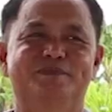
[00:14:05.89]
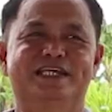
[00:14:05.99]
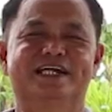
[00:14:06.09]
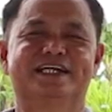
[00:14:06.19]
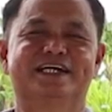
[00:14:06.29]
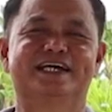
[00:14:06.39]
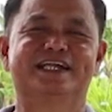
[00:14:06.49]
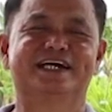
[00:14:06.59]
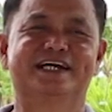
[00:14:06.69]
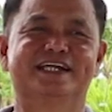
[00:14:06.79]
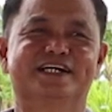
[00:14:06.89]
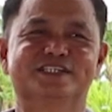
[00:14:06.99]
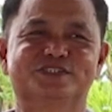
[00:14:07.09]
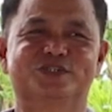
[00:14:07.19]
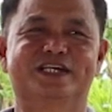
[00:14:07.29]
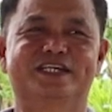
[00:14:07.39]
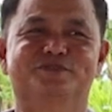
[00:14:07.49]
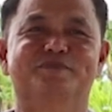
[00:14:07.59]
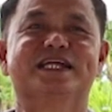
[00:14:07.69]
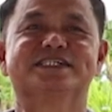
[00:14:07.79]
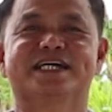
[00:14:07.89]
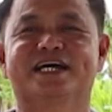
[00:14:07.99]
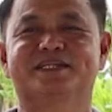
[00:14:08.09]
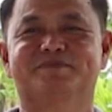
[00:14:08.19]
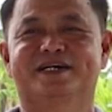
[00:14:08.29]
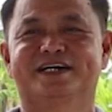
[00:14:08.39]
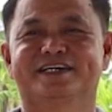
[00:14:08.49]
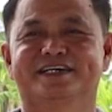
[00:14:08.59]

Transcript: bilang nag-aalaga ng asola, yung malasakit ba?